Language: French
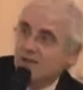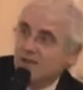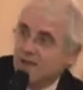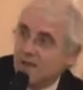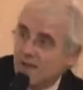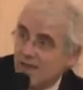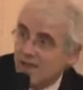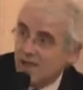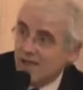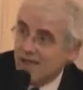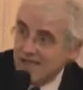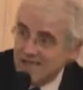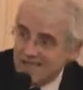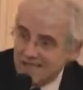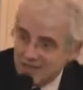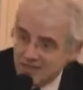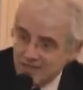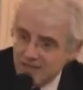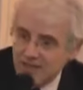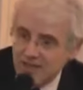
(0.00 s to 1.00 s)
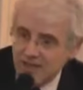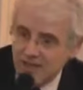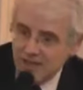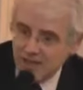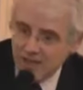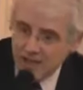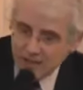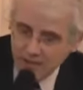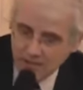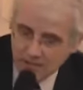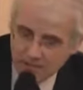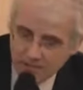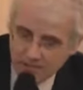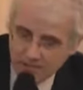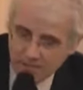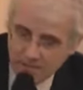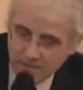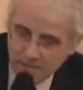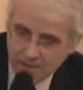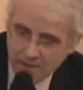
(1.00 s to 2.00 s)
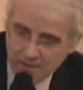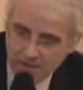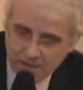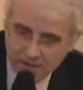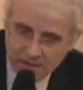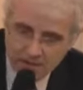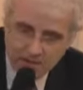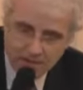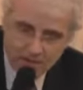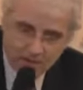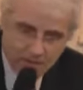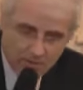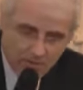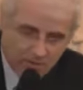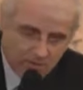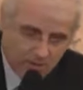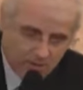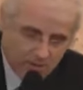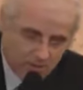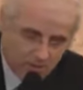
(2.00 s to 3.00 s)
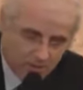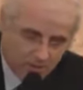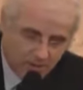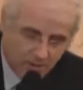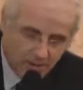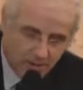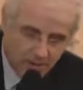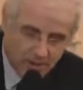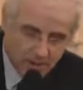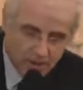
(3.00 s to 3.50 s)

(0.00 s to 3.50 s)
qui est essentiel, l'échange euh, ben,